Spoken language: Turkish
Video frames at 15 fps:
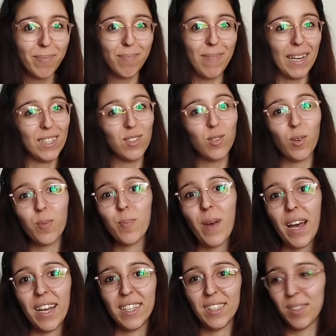Ben çok
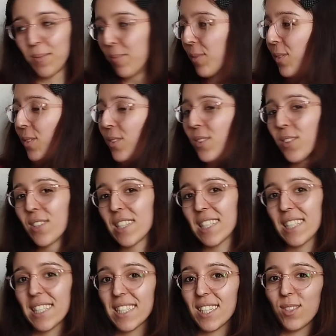beğendim bunu.
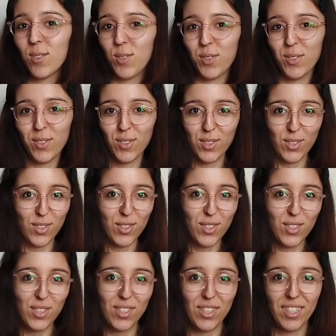Siz ne
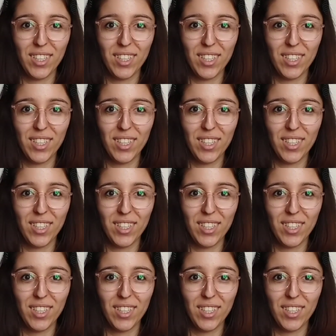düşünüyorsunuz?